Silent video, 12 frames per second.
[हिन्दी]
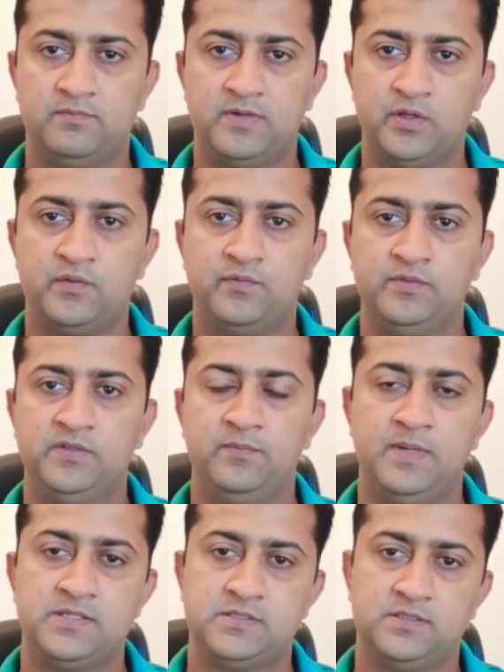वन ऑफ द
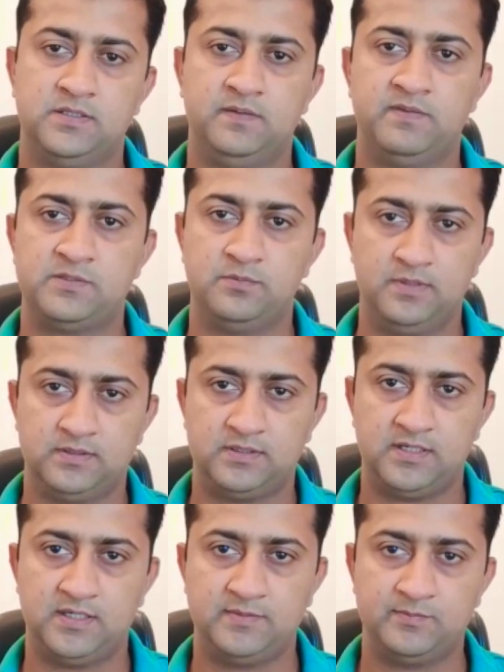बेस्ट इन्वेस्टमेंट्स
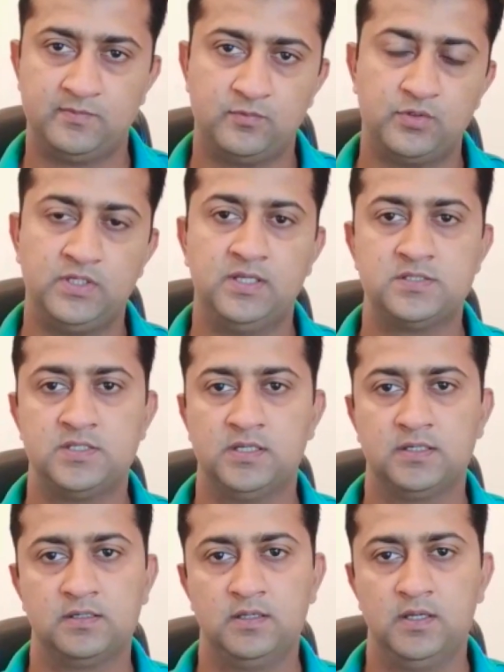हैं वो डी एच
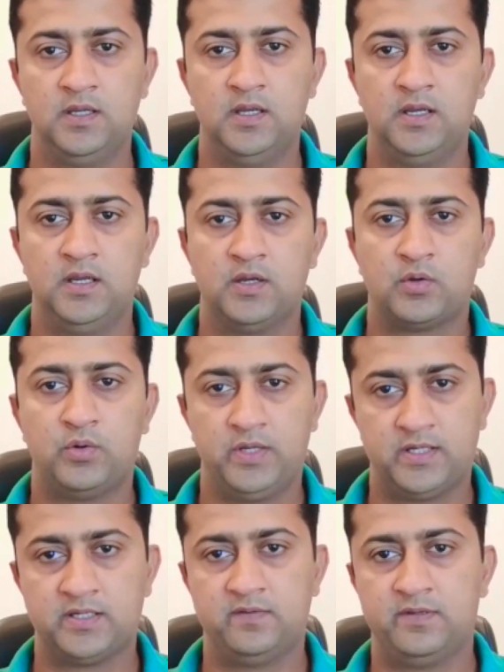ए
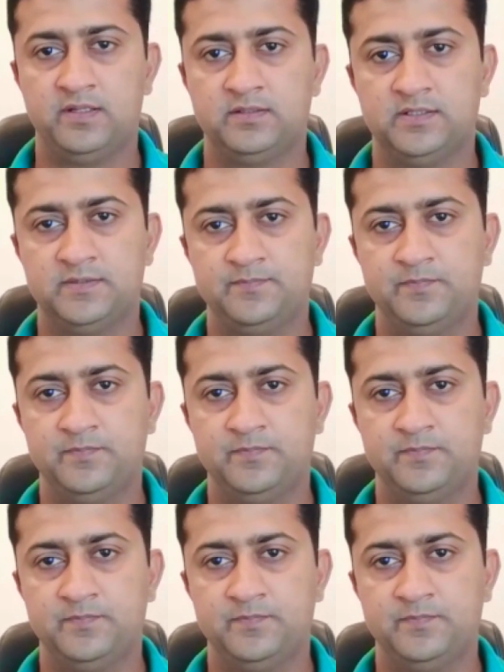कोयटा के वाले से